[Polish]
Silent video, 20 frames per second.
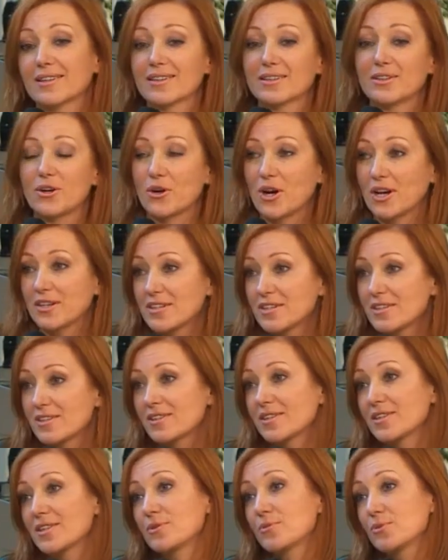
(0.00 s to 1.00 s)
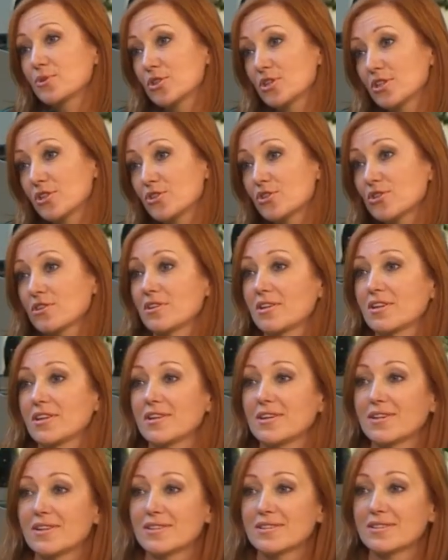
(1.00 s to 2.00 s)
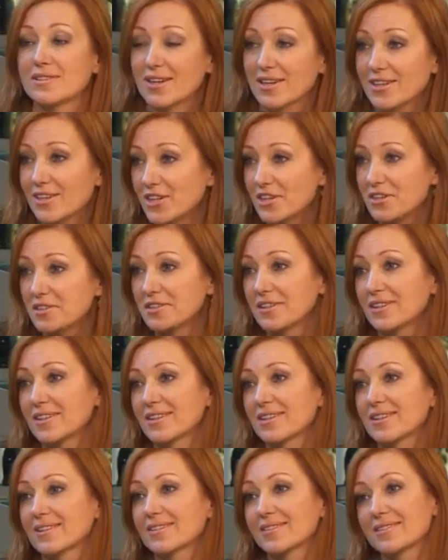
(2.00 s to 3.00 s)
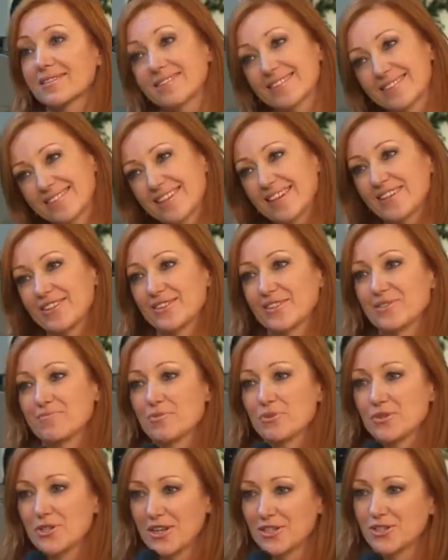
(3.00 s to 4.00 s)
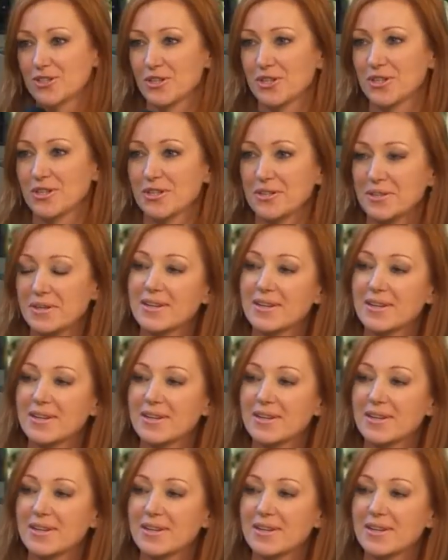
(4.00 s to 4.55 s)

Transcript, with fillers: koraliki, guziczki, cekiny, tego typu to rzeczy. Rozumiem, wszystko